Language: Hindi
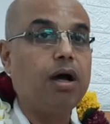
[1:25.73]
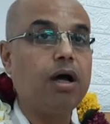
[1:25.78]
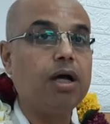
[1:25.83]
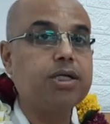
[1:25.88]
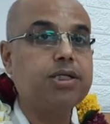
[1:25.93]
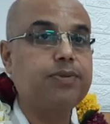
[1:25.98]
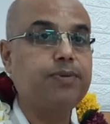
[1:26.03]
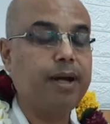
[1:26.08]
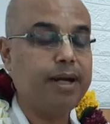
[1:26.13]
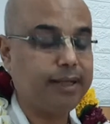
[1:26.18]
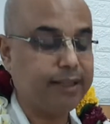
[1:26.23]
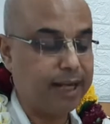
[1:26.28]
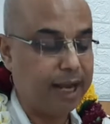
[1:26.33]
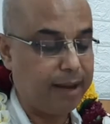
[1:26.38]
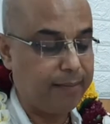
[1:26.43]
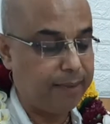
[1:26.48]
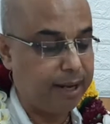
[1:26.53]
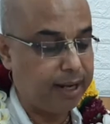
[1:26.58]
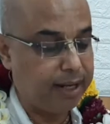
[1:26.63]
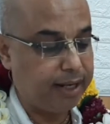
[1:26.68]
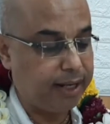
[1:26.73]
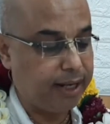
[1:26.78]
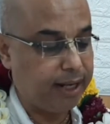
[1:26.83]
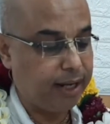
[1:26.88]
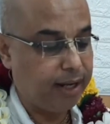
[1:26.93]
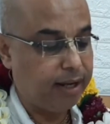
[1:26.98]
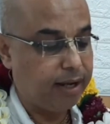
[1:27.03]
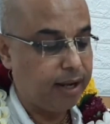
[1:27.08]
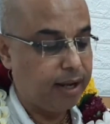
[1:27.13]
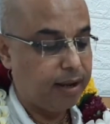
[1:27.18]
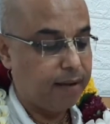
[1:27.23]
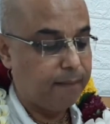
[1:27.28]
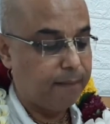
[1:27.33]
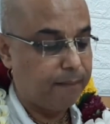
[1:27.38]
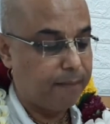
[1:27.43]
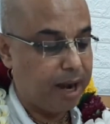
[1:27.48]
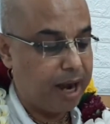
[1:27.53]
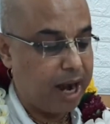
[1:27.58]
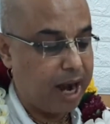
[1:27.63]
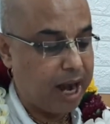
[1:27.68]
अश्वत्थामा ने
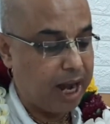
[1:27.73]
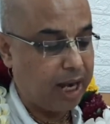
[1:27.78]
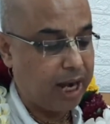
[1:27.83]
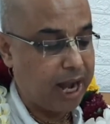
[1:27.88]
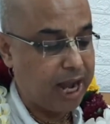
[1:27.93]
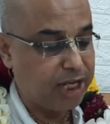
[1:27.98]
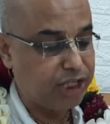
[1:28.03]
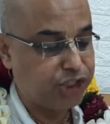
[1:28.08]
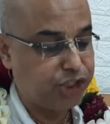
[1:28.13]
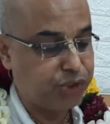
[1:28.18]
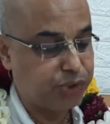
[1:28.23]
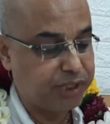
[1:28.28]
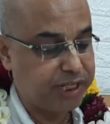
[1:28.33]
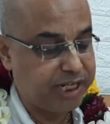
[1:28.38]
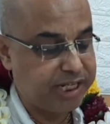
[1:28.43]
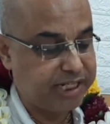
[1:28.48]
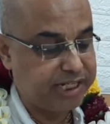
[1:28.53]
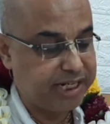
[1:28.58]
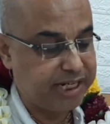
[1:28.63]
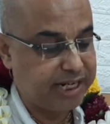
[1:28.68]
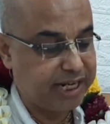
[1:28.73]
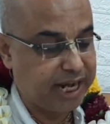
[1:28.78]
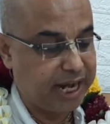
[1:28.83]
महाराज युधिष्ठिर